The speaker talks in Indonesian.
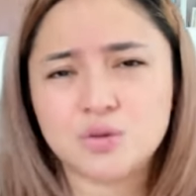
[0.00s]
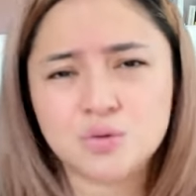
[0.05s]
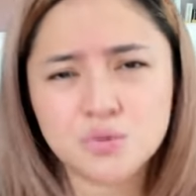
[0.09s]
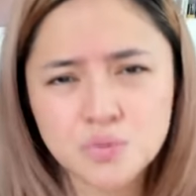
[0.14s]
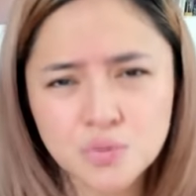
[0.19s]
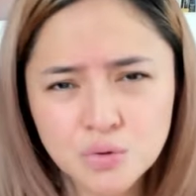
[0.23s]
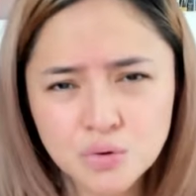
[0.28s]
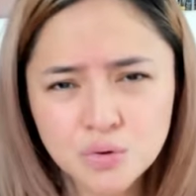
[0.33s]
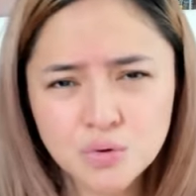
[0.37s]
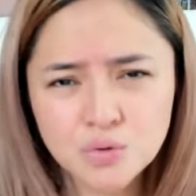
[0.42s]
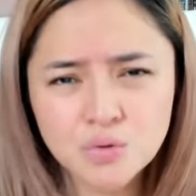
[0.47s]

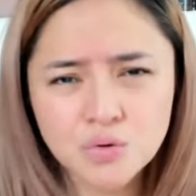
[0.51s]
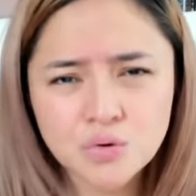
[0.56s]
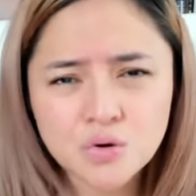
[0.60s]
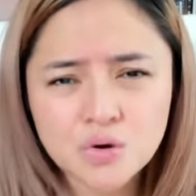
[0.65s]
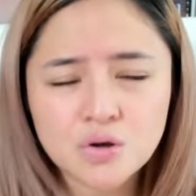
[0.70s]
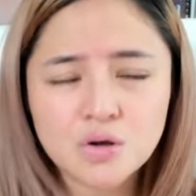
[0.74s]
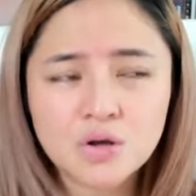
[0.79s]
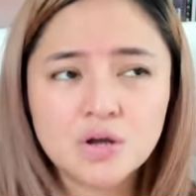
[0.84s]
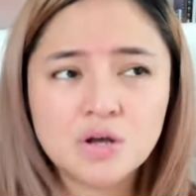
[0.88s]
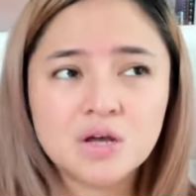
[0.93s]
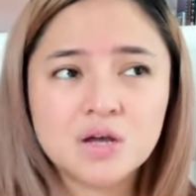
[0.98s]
dulu
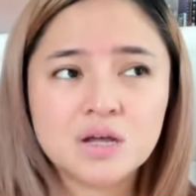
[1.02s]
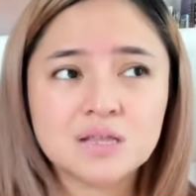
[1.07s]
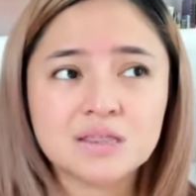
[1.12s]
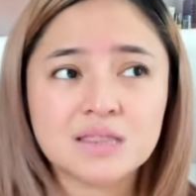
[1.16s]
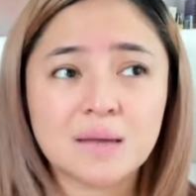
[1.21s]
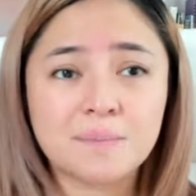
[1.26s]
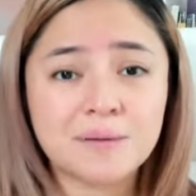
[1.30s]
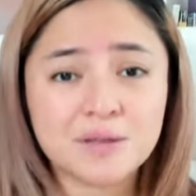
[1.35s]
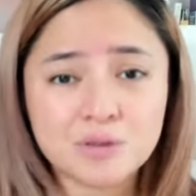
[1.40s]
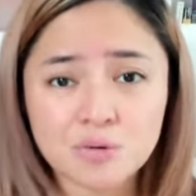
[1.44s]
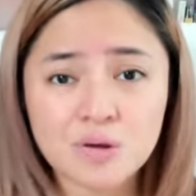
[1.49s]

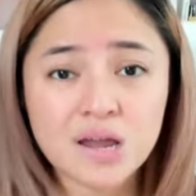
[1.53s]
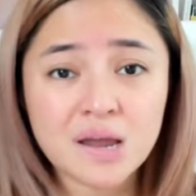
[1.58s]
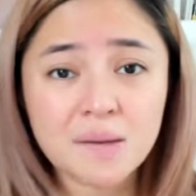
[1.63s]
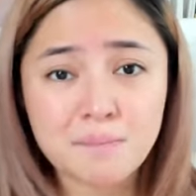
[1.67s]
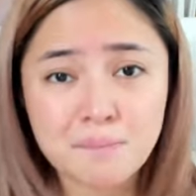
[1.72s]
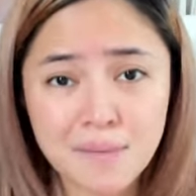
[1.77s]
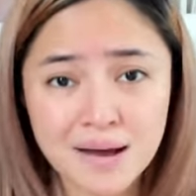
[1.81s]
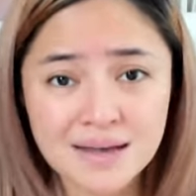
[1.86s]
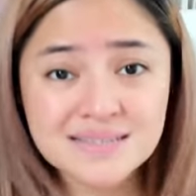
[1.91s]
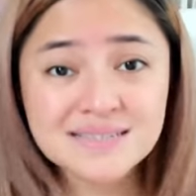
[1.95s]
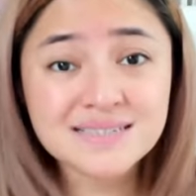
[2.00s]
tapi itu kayak
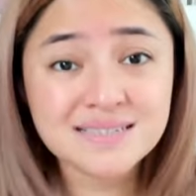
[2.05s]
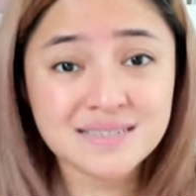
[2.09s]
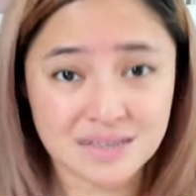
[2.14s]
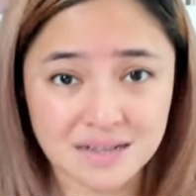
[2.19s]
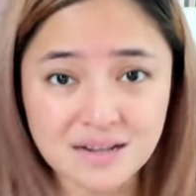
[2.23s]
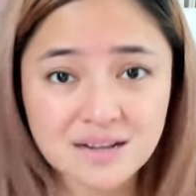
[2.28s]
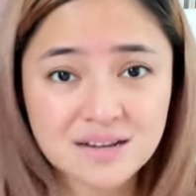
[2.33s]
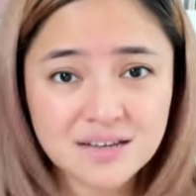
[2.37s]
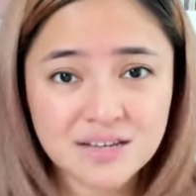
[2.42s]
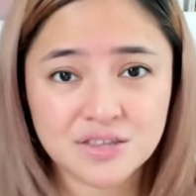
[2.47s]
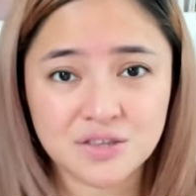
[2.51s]

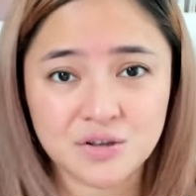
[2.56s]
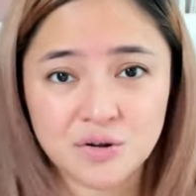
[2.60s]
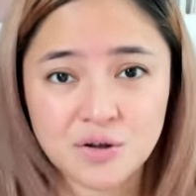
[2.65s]
muscle gitu loh